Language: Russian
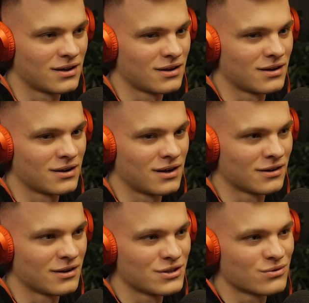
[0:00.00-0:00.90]

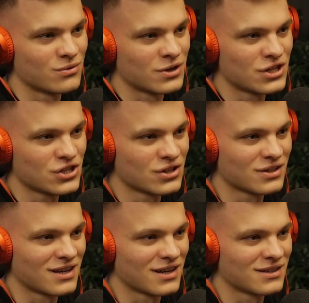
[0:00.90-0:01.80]
английскую речь,
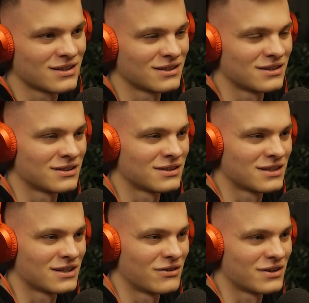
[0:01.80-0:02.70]
как
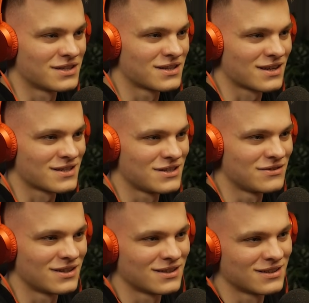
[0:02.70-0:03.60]
говорить
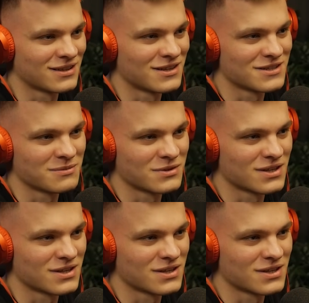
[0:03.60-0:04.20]
красиво на английском